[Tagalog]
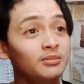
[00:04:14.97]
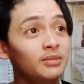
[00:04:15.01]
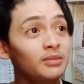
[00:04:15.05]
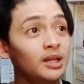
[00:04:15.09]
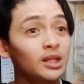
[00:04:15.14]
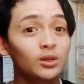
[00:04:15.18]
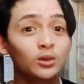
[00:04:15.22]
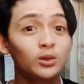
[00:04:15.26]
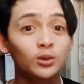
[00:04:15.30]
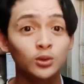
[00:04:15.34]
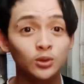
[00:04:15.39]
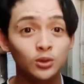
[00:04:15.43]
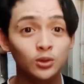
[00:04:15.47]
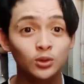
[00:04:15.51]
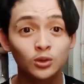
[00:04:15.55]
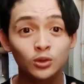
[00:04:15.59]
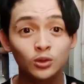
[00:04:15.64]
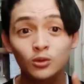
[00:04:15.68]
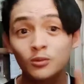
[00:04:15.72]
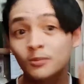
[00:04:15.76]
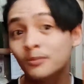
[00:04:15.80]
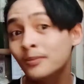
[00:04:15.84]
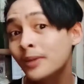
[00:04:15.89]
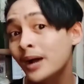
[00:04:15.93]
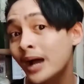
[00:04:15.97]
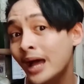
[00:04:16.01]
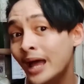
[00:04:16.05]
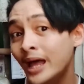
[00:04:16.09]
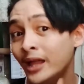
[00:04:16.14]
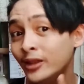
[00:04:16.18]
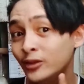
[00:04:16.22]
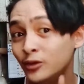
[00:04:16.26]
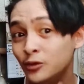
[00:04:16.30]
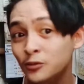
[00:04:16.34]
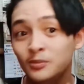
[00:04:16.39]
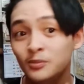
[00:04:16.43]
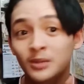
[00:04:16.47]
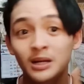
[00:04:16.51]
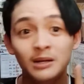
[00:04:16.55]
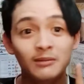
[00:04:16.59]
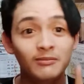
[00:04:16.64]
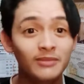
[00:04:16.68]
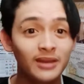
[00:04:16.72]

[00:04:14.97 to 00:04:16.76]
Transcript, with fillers: kung paano mag-vlog